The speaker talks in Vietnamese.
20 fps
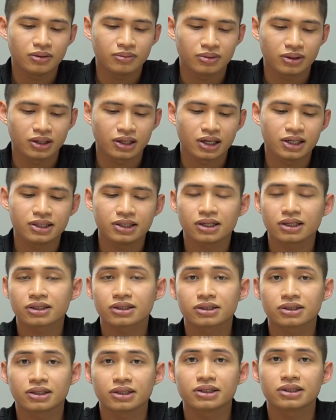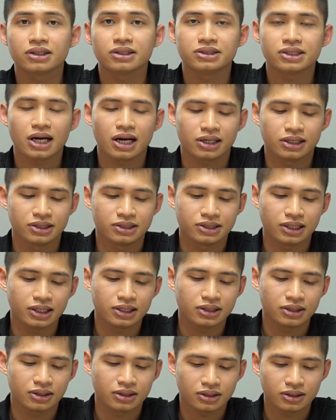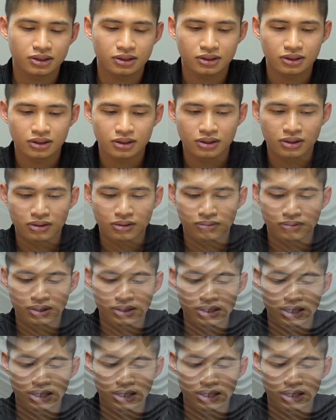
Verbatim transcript: và gây ra cái tình trạng kể trên và